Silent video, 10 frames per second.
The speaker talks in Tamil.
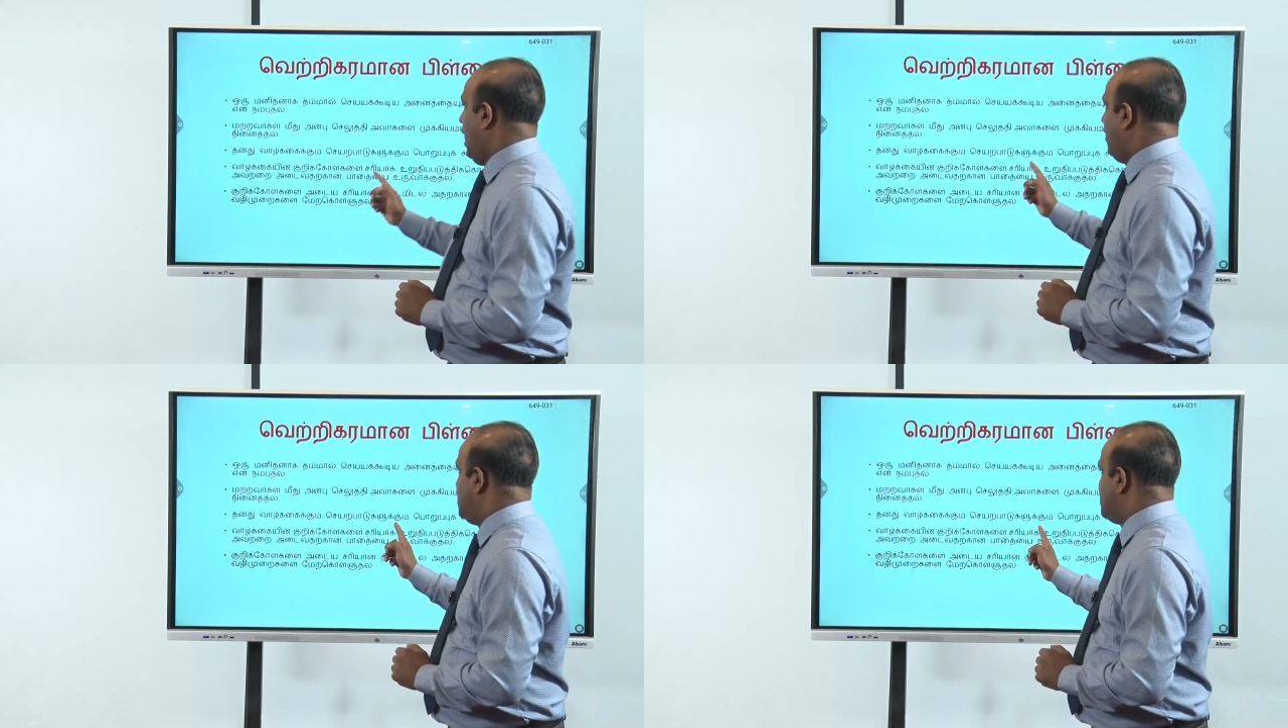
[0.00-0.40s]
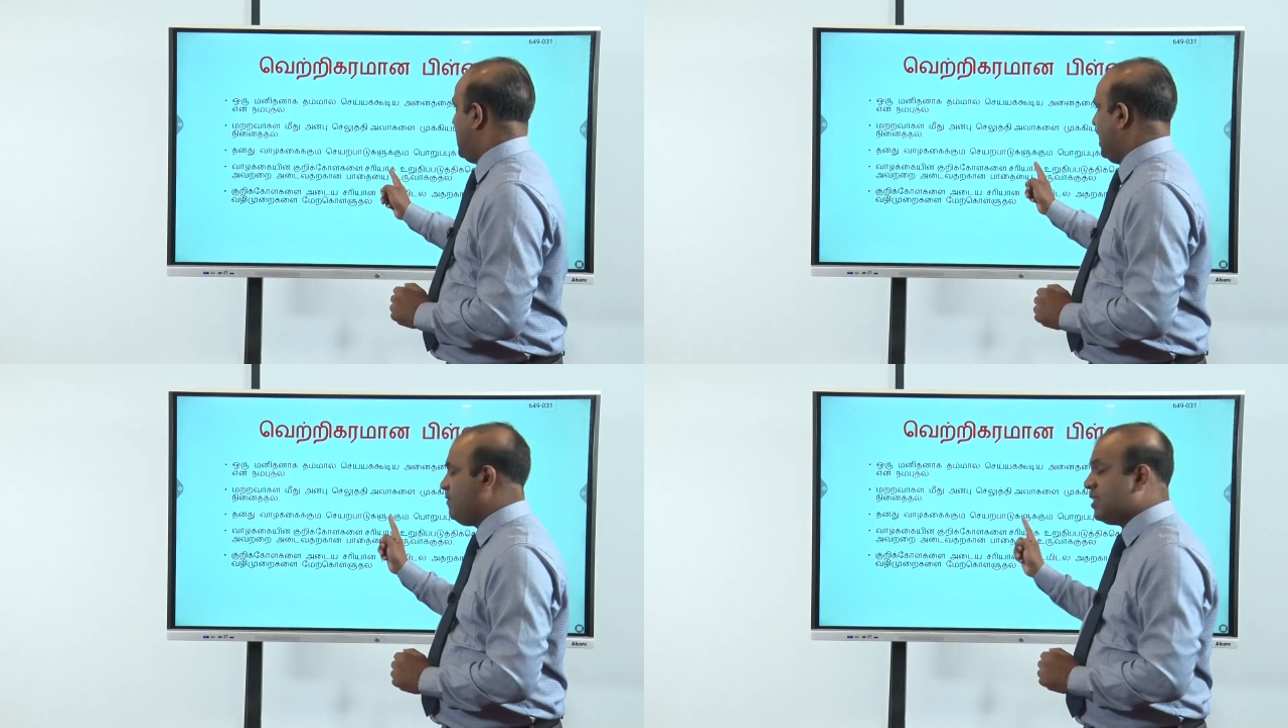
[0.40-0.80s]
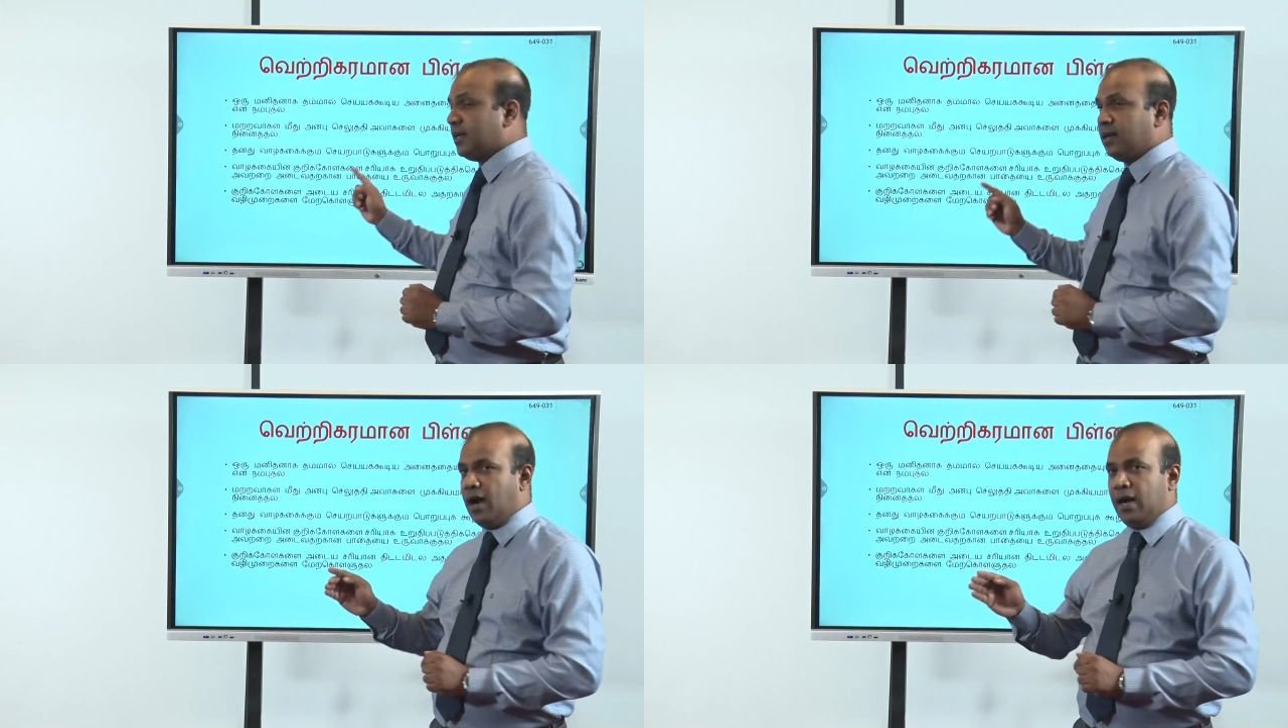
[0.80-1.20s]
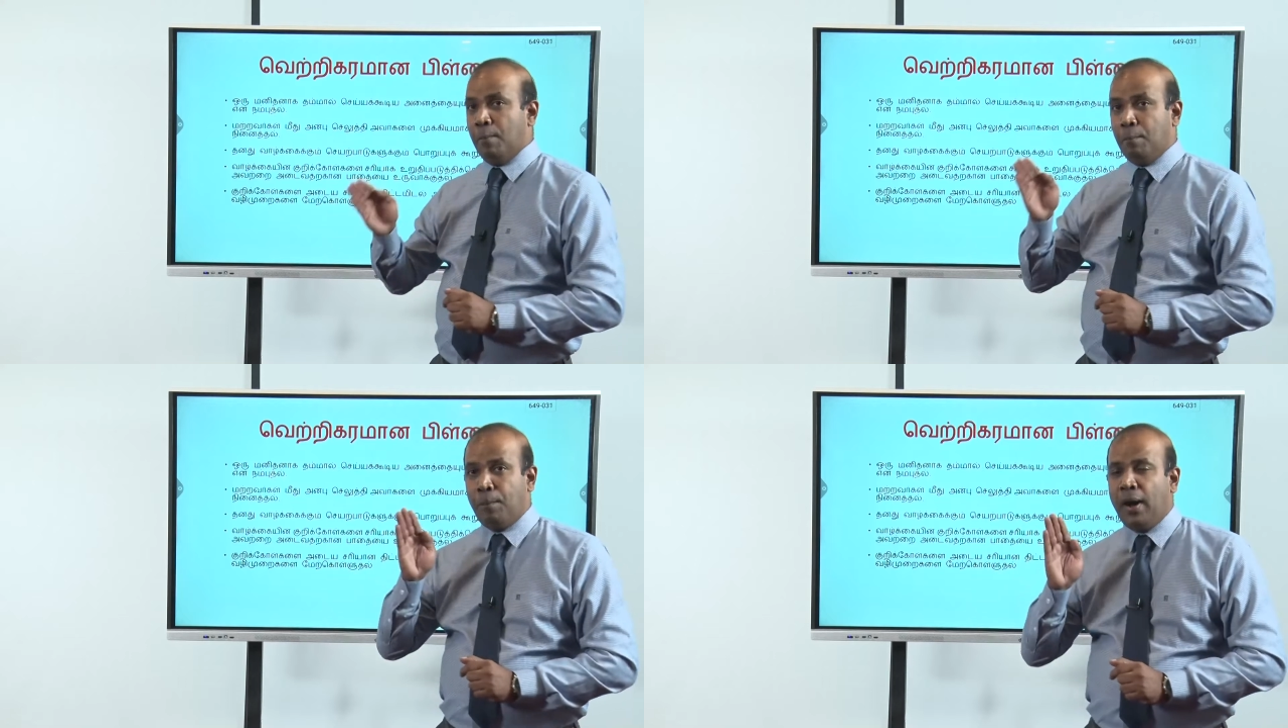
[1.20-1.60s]
அவற்றை அடைவதற்கான
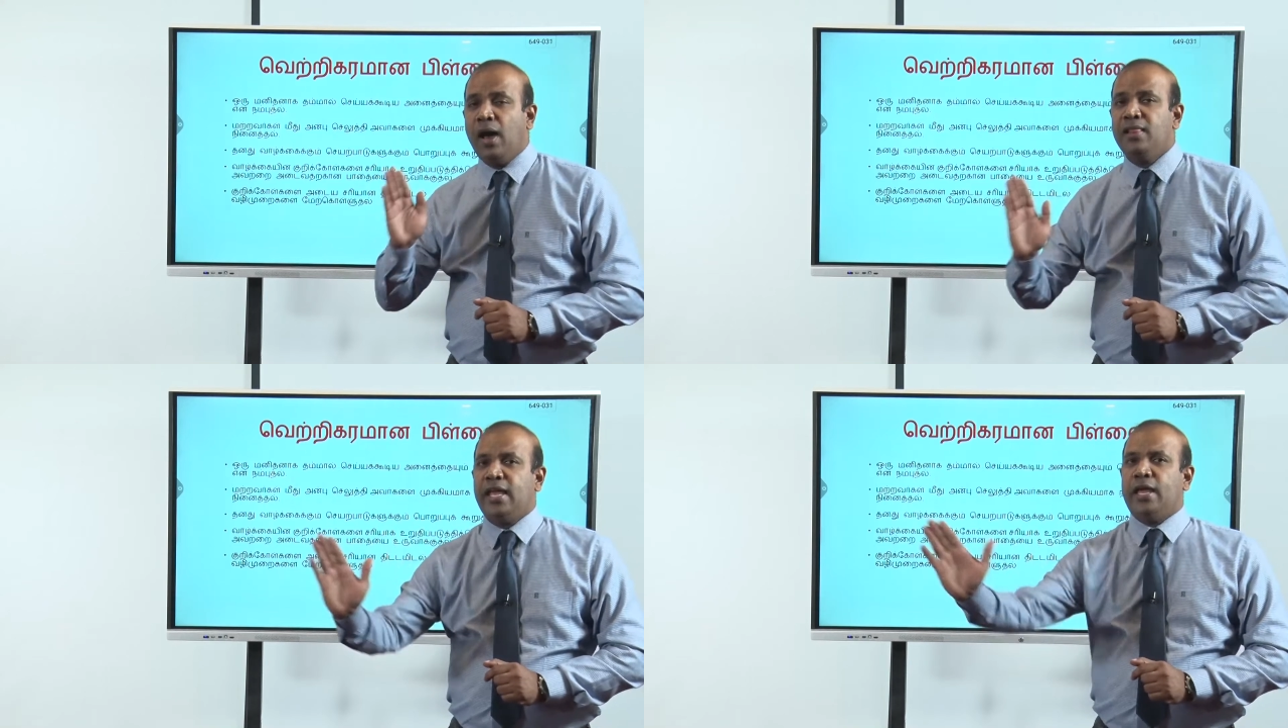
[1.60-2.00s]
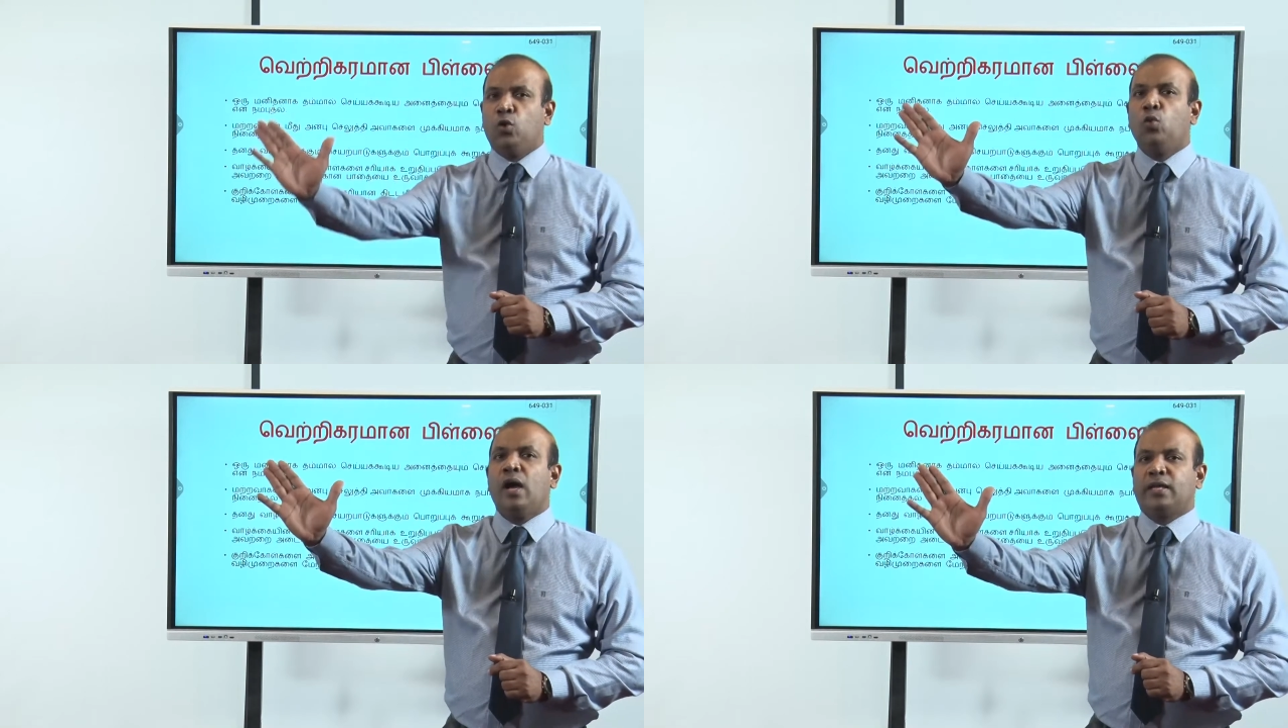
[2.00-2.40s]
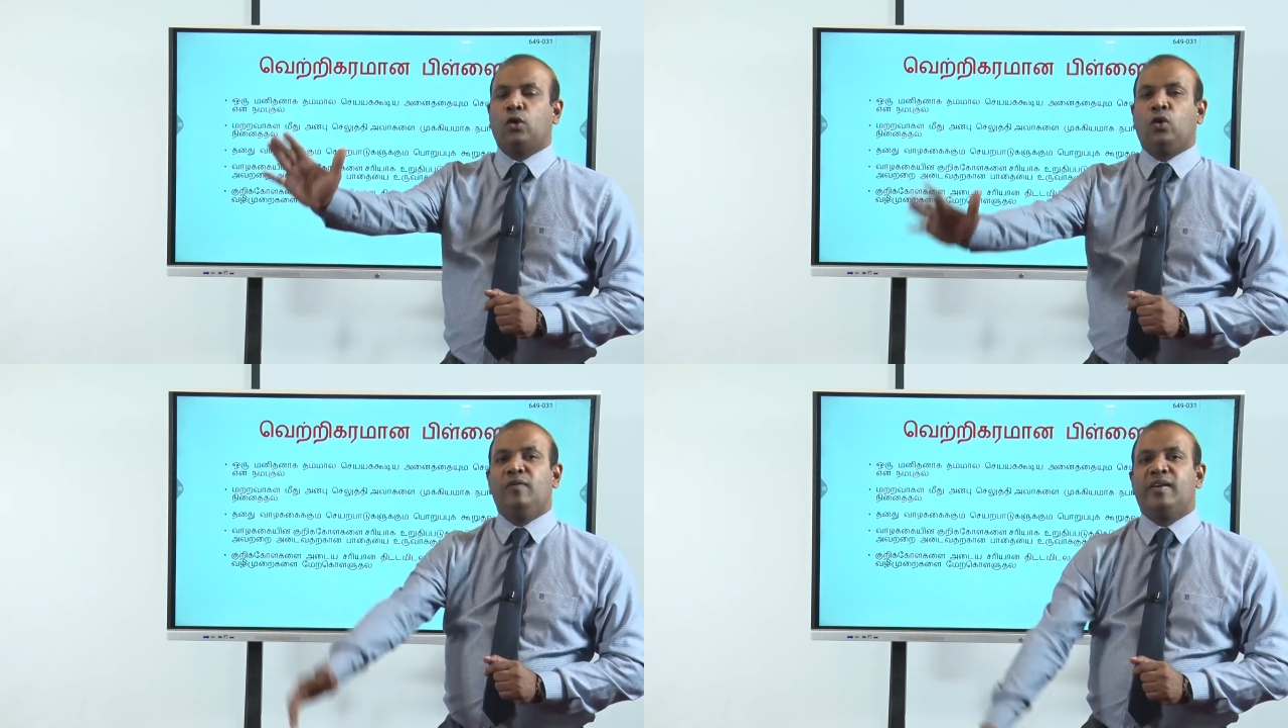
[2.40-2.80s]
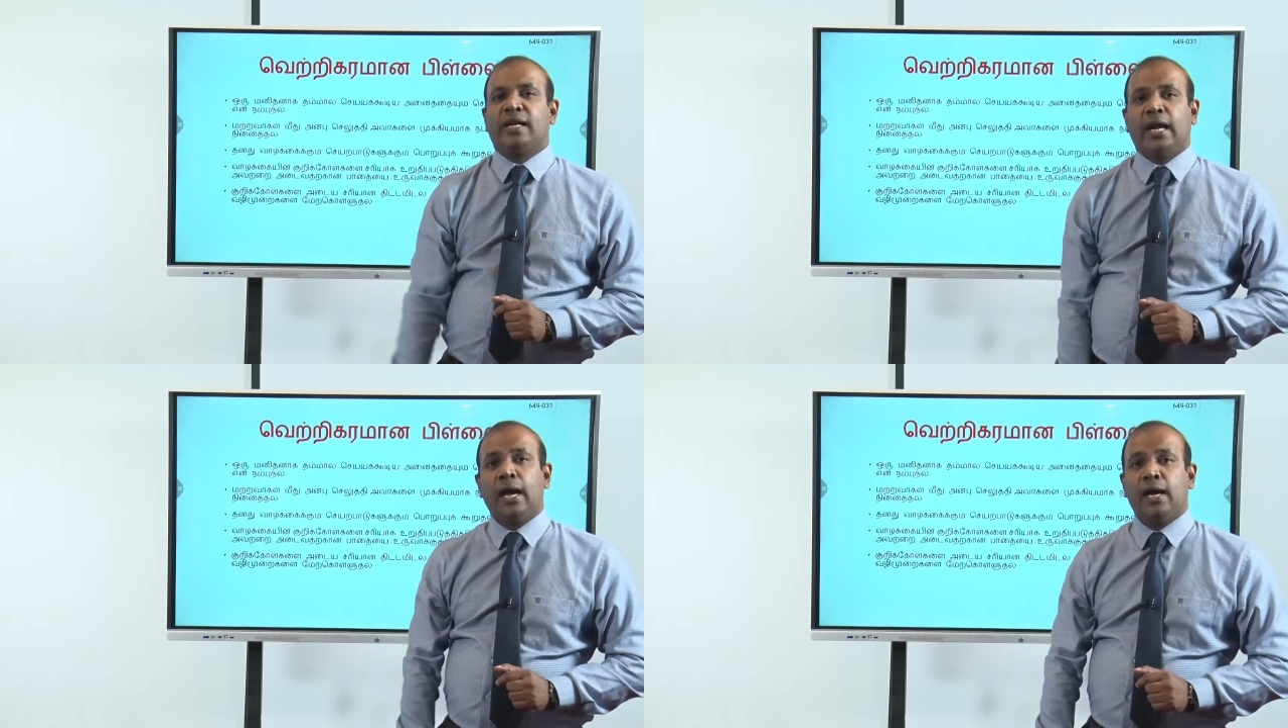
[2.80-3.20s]
பாதையை உருவாக்கிக்
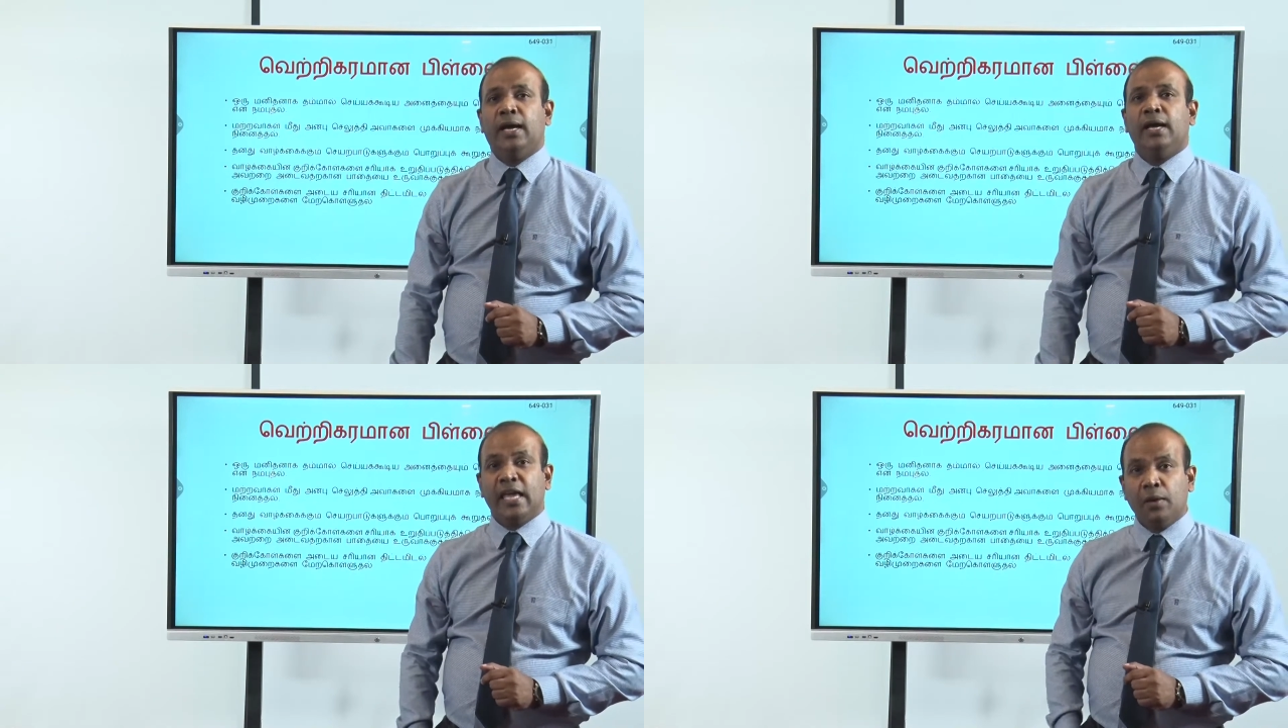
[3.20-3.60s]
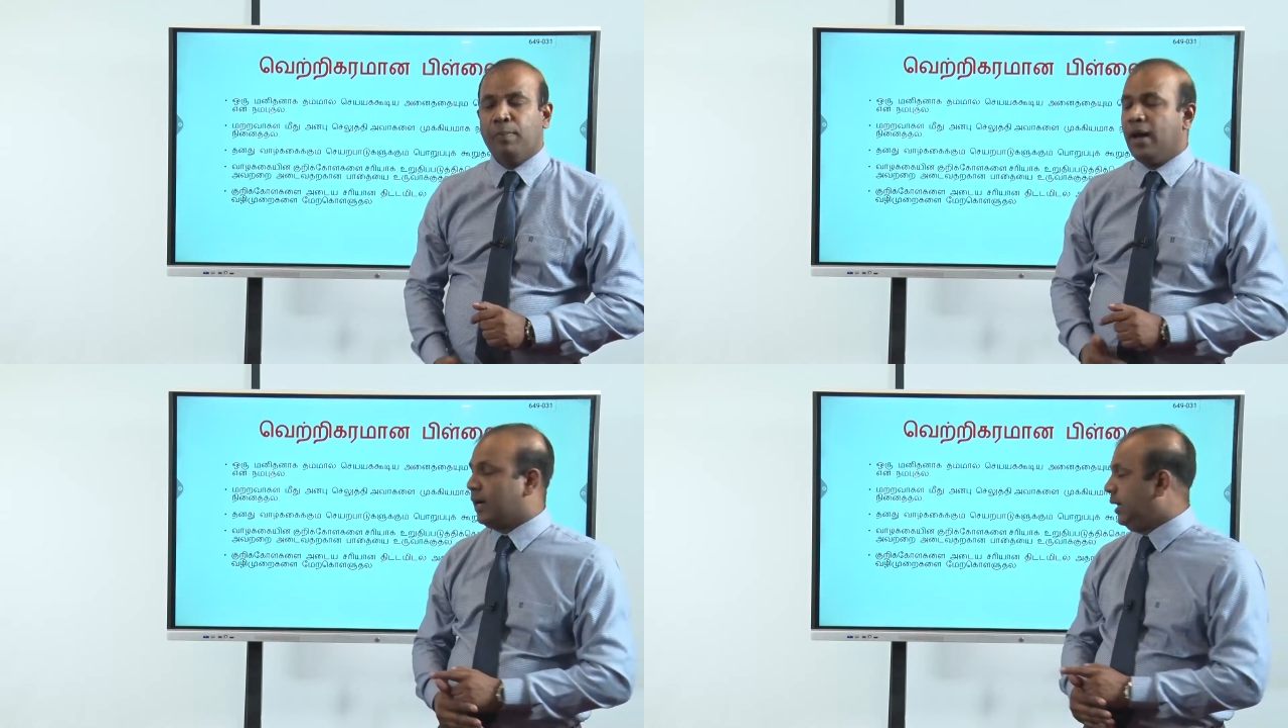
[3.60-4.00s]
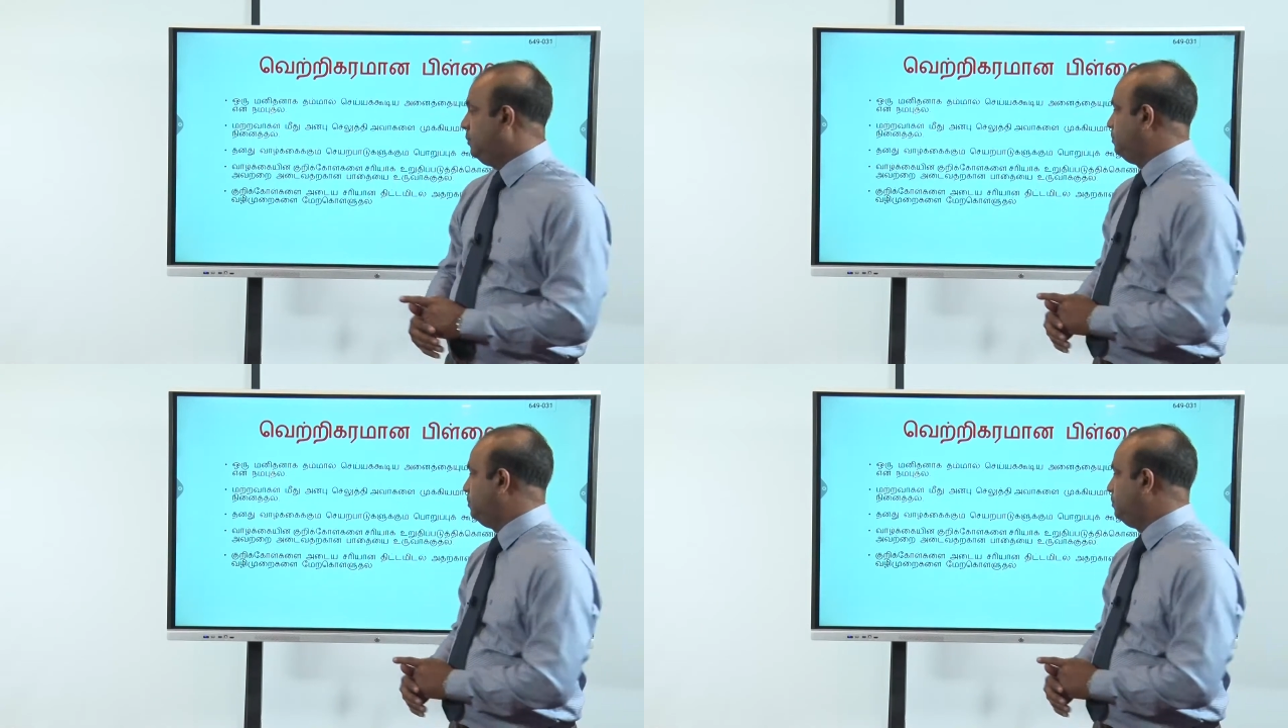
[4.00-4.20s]
கொள்வர்களாக இருப்பார்கள்